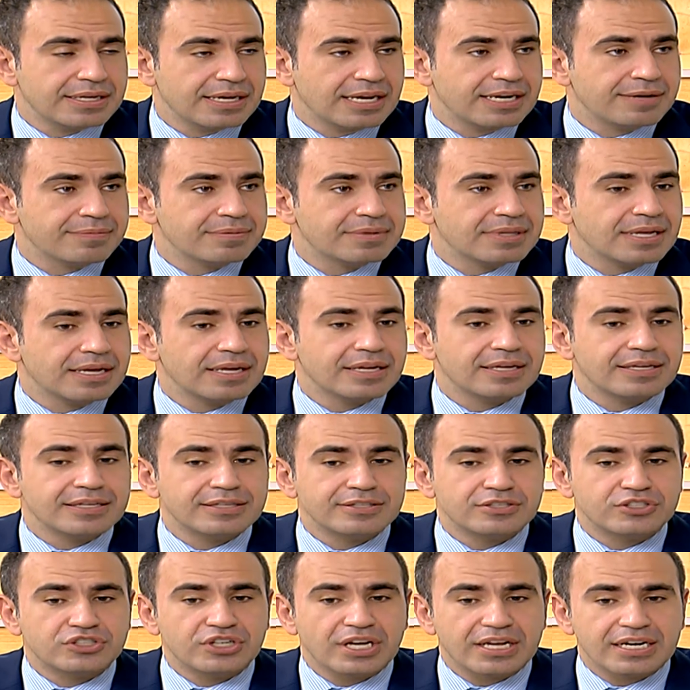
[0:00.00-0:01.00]
يعني بدنا
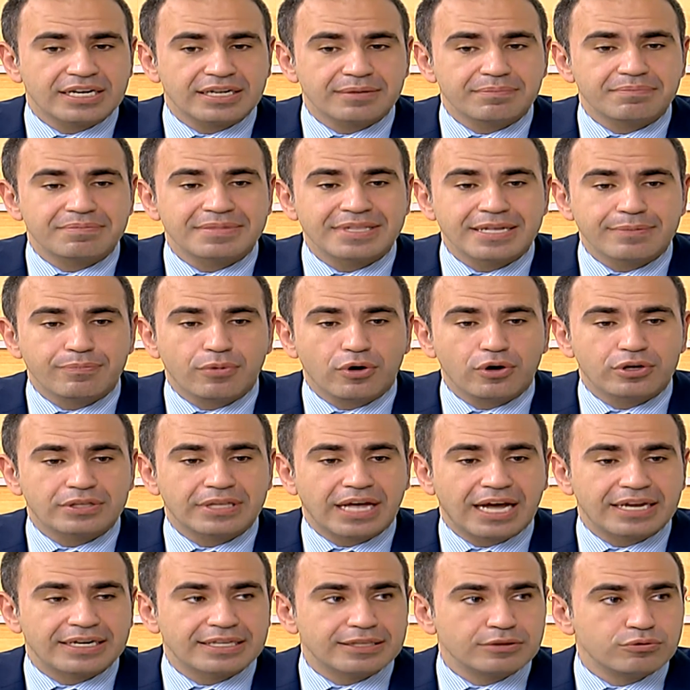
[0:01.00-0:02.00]
نجرب نبعد
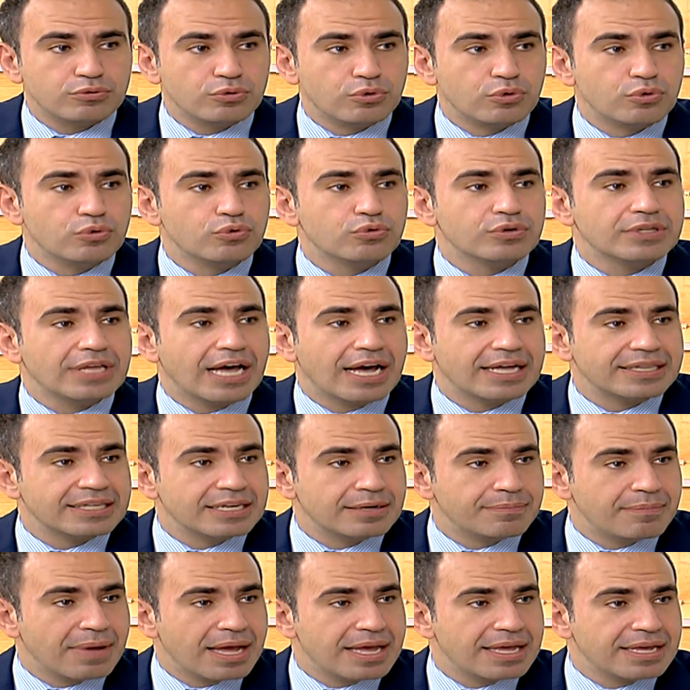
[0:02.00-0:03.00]
عن الدهون عن
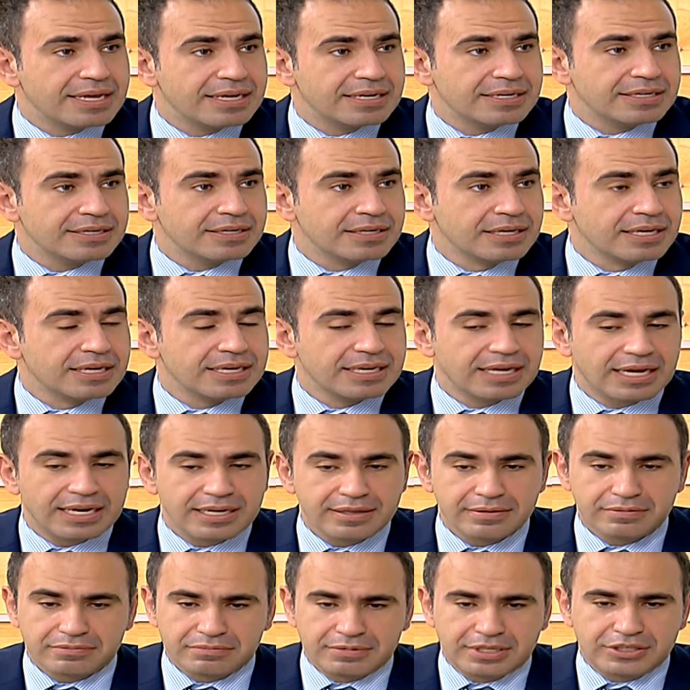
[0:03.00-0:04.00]
المقالي
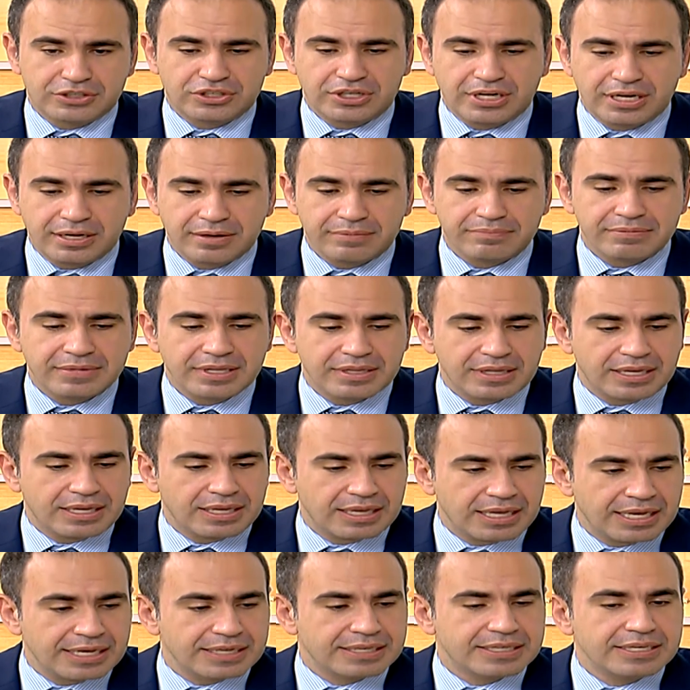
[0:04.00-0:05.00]
يعني ديجا
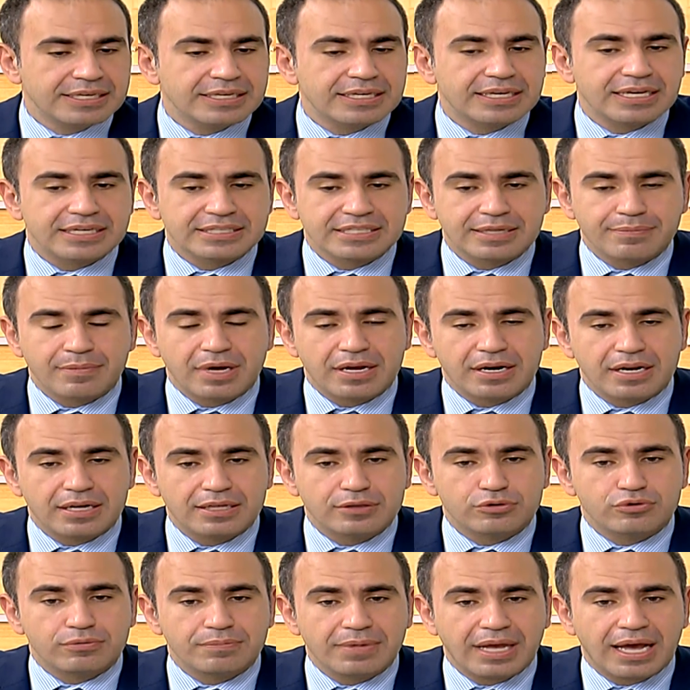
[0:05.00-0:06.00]
حكيين كذا مره
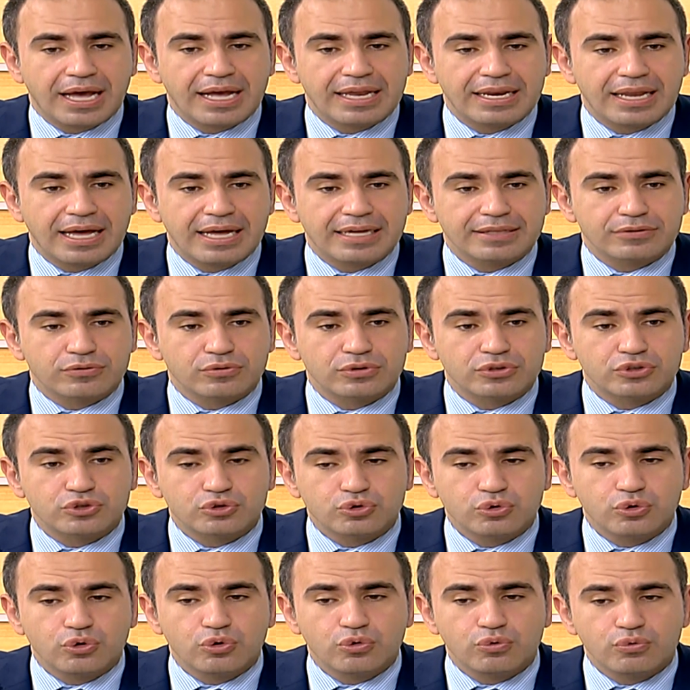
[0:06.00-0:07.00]
انتم بحلقاتكم
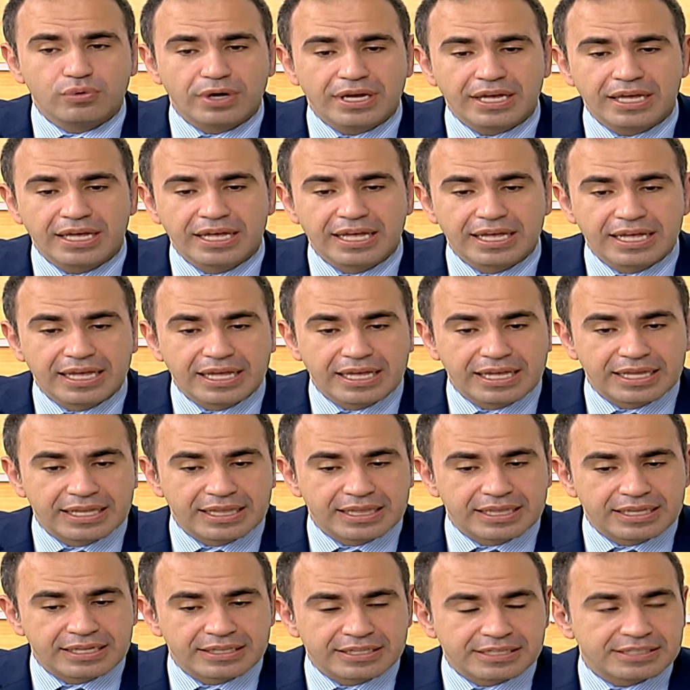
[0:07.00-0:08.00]
شو هو
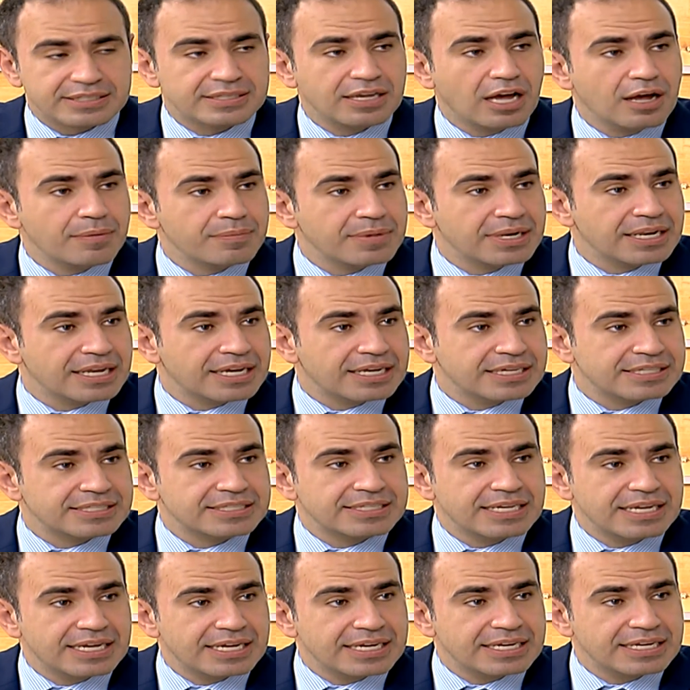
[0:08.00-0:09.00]
النظام
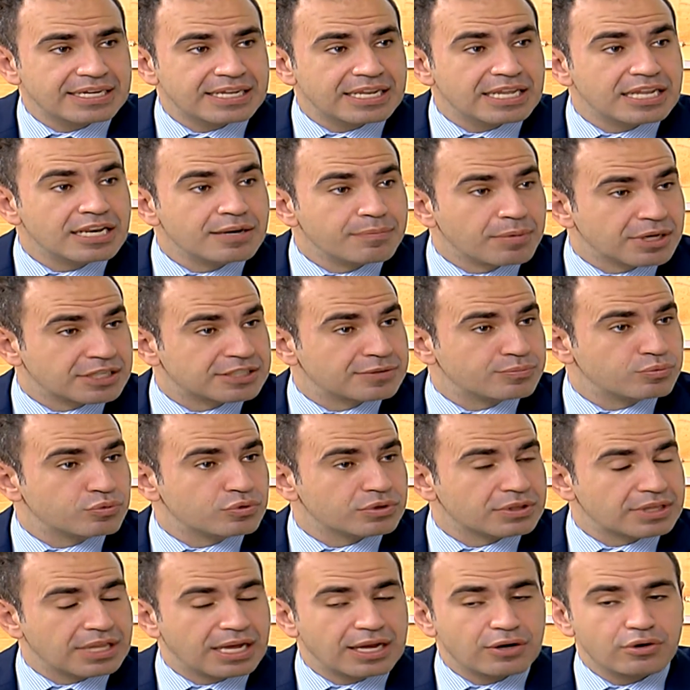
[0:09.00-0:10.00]
الغذائي
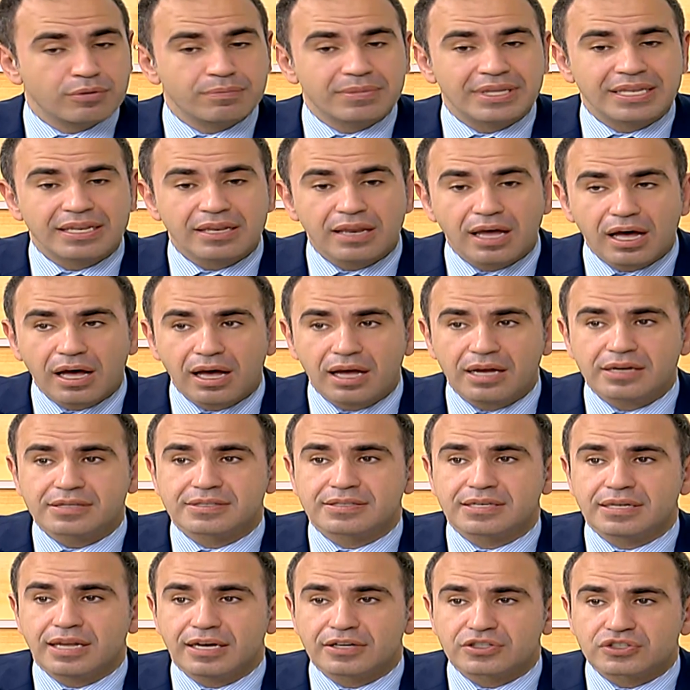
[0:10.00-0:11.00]
المضبوط لانه
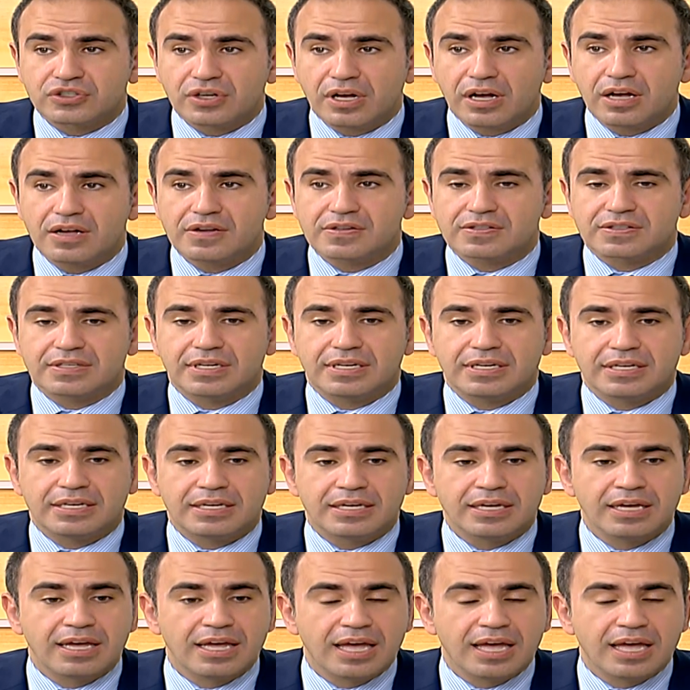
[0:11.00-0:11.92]
بنلاحظ الاشخاص اللي